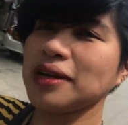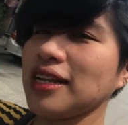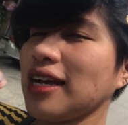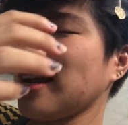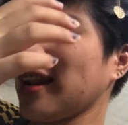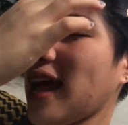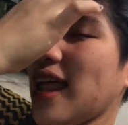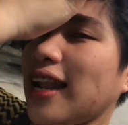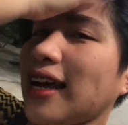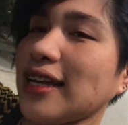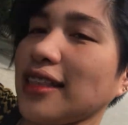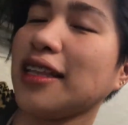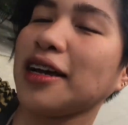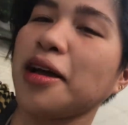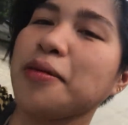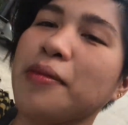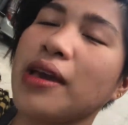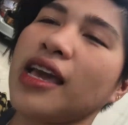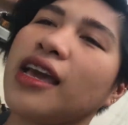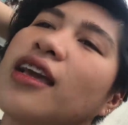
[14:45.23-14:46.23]
naman naglalakad na
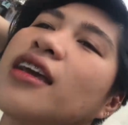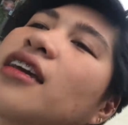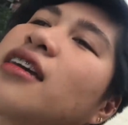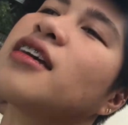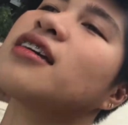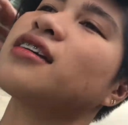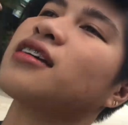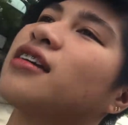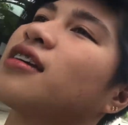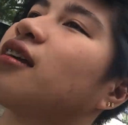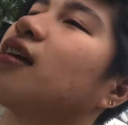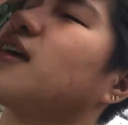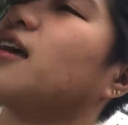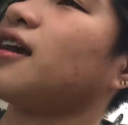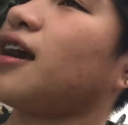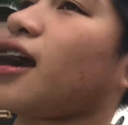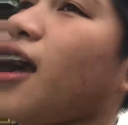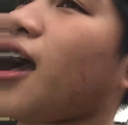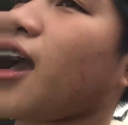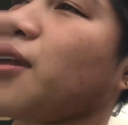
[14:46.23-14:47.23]
kami.
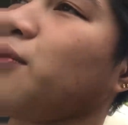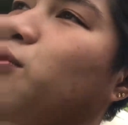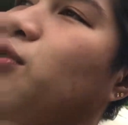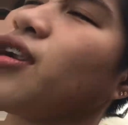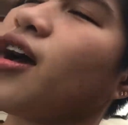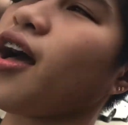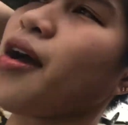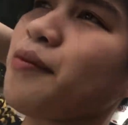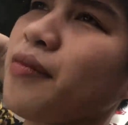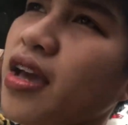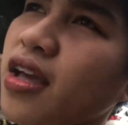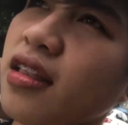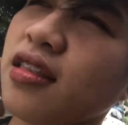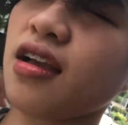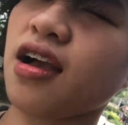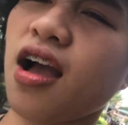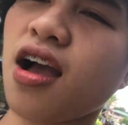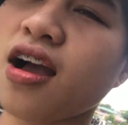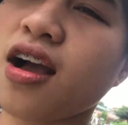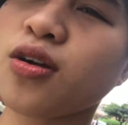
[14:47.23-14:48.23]
Kakain muna kami.
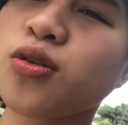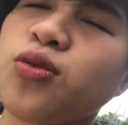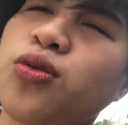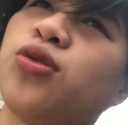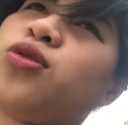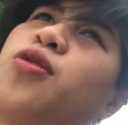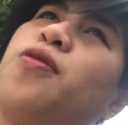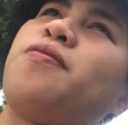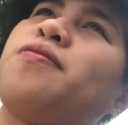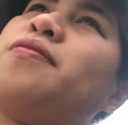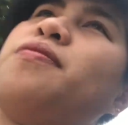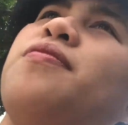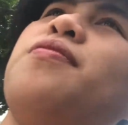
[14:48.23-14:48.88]
Nakakagutom.